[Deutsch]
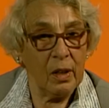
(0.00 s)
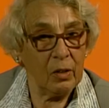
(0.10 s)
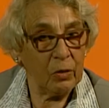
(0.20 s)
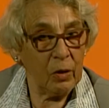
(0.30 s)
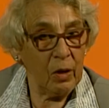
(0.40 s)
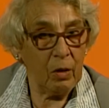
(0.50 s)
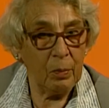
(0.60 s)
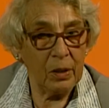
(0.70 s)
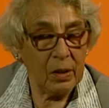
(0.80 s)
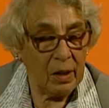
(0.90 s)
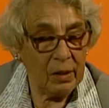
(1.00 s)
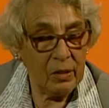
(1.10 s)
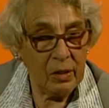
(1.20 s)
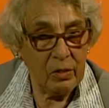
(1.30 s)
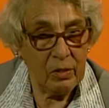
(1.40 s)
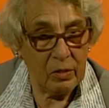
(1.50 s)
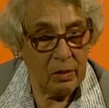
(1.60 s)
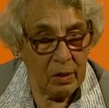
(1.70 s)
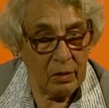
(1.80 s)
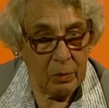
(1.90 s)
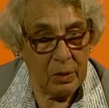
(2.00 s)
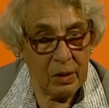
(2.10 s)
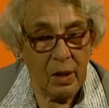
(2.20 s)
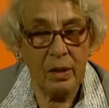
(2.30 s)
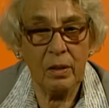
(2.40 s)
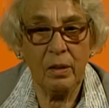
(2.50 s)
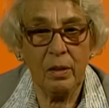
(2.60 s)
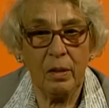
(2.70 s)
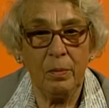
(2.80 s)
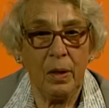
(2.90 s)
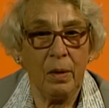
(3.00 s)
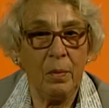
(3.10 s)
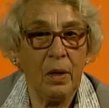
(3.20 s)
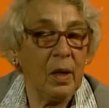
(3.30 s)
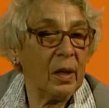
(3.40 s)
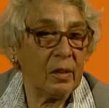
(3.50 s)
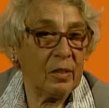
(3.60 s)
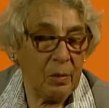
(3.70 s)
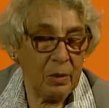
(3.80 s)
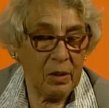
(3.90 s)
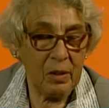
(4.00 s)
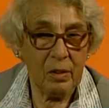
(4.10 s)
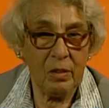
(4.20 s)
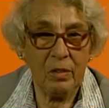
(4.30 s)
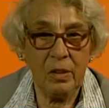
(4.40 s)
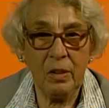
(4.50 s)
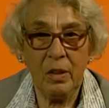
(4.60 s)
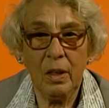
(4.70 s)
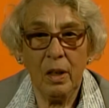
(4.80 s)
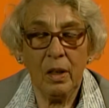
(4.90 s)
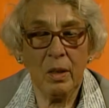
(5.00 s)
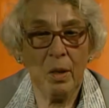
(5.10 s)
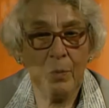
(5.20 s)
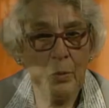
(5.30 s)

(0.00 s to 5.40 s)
Es soll auch Mechanik, also Mechanik gegeben haben. Das habe ich nicht gesehen. Ich habe